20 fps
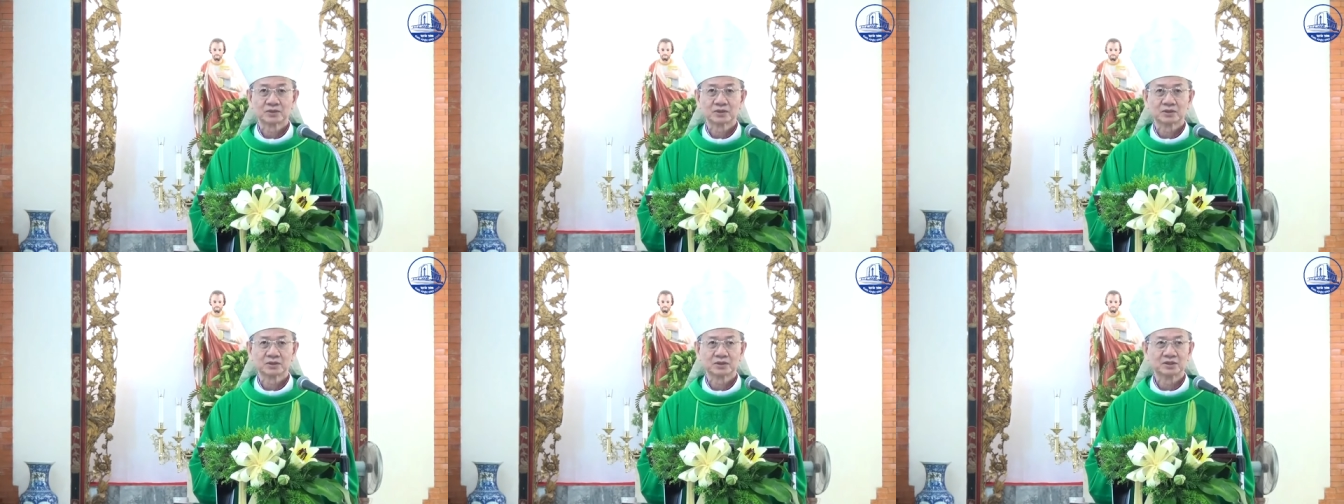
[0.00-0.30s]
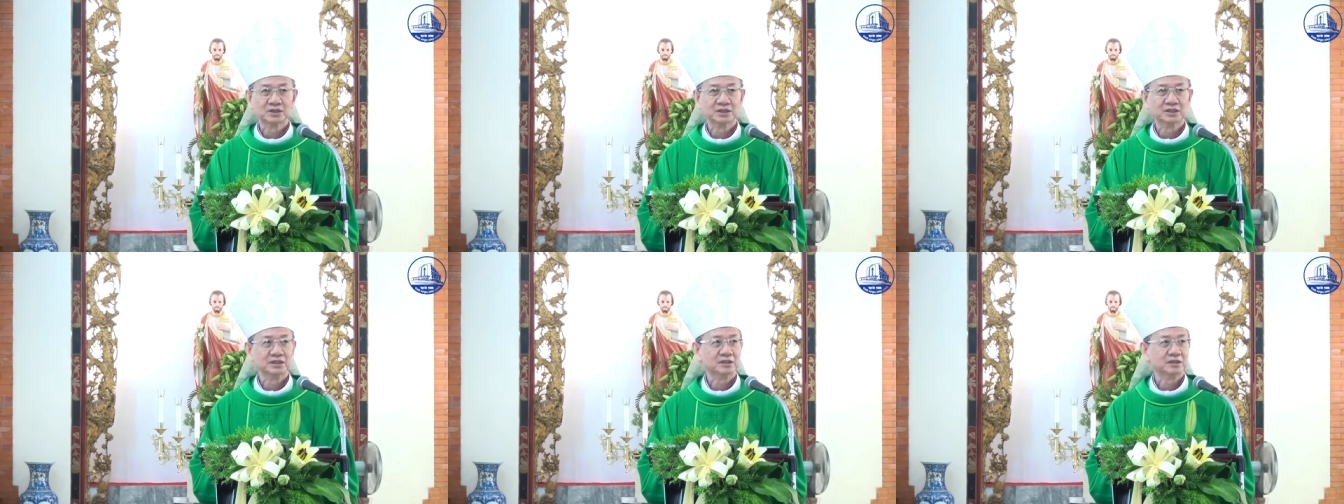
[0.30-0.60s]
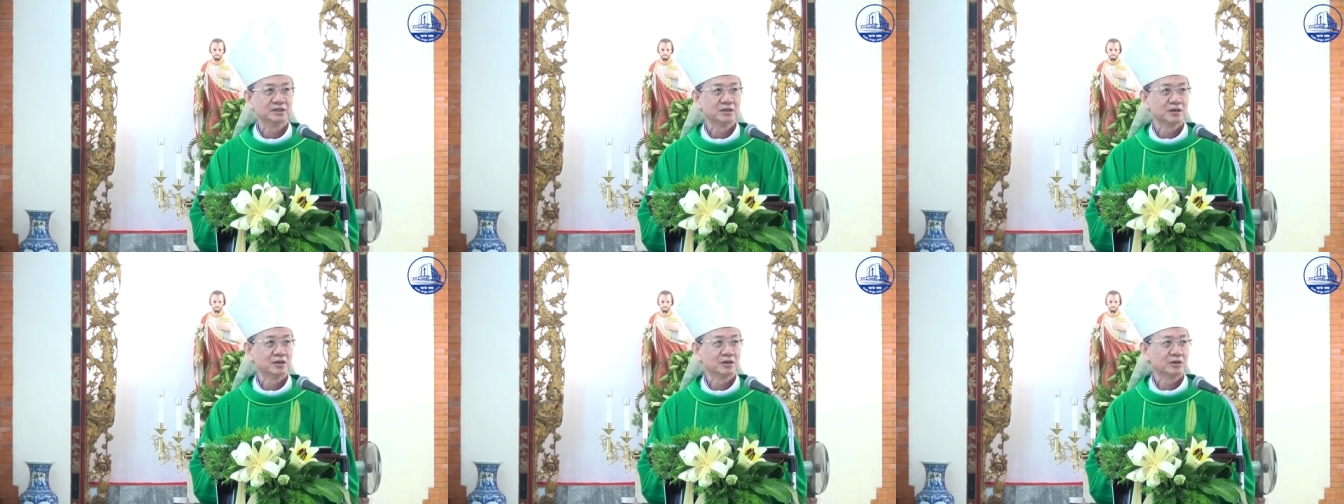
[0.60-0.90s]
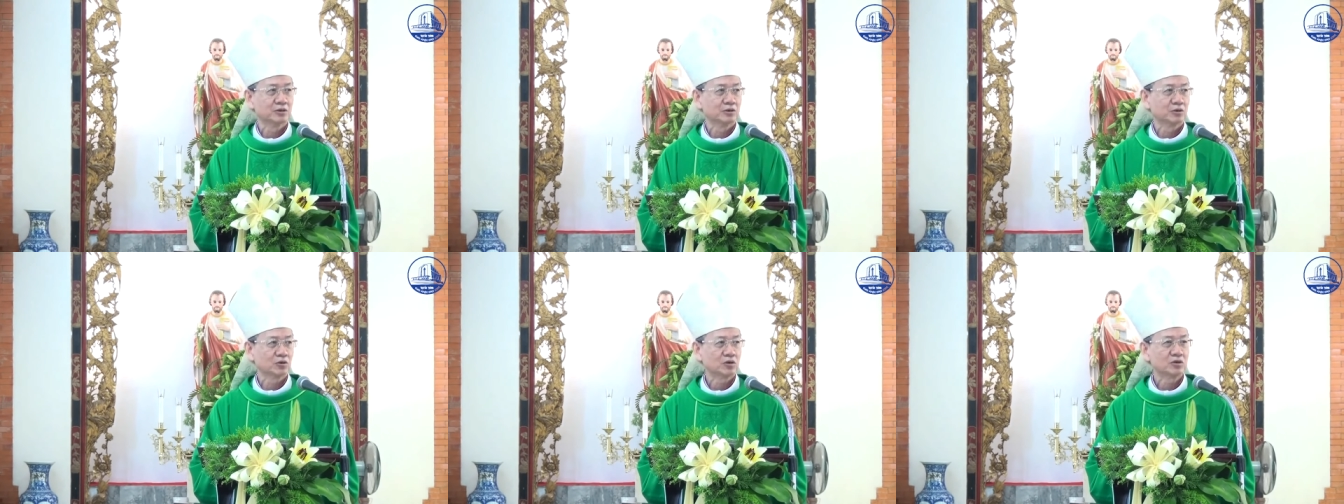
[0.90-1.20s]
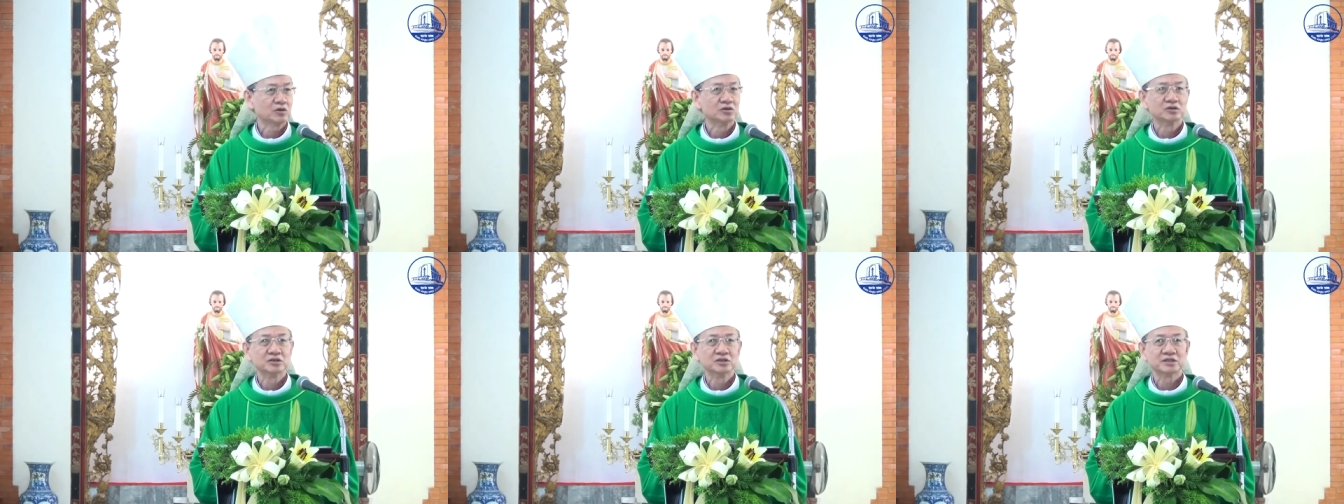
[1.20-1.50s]
thì có
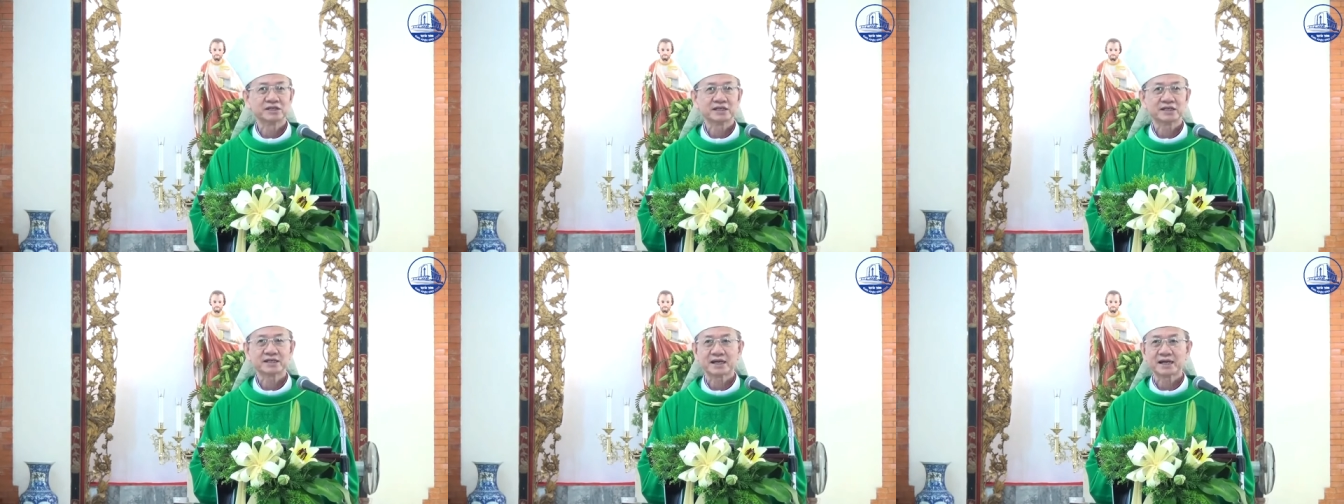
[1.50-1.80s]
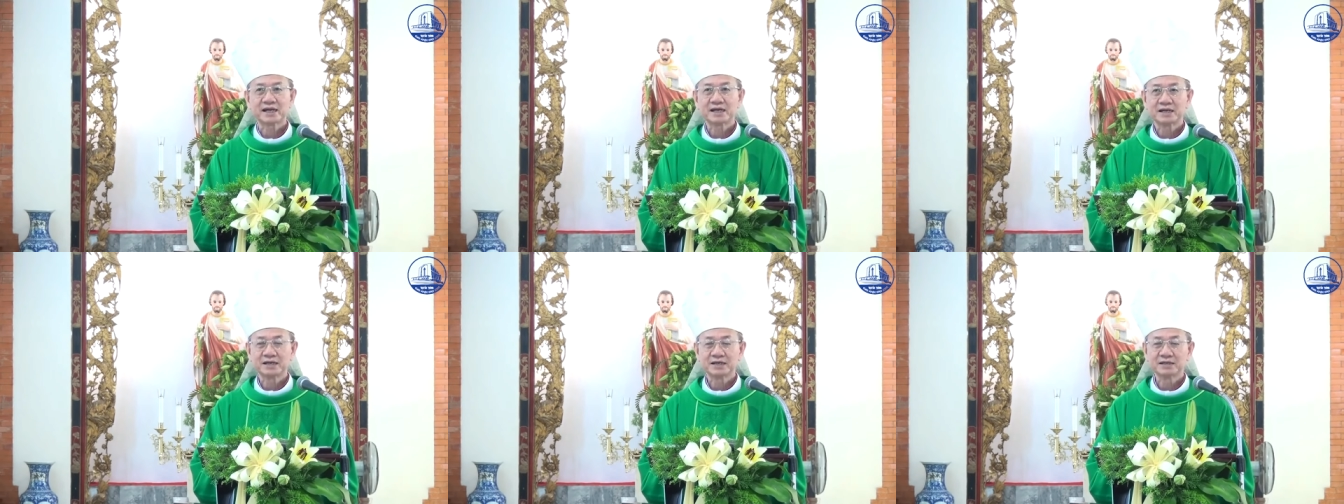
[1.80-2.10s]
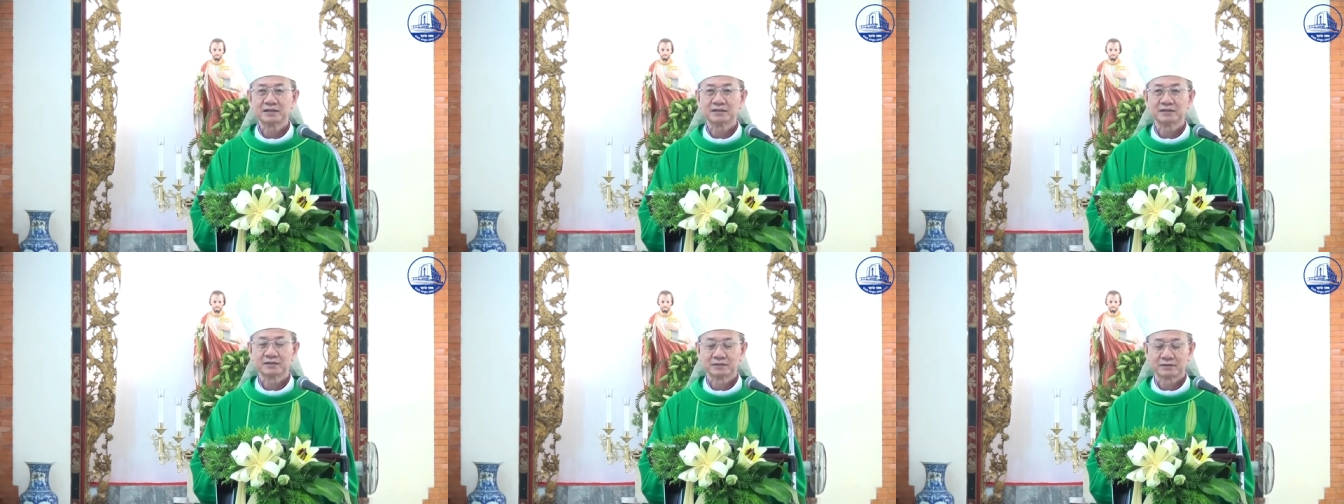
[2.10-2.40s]
người sẽ trả lời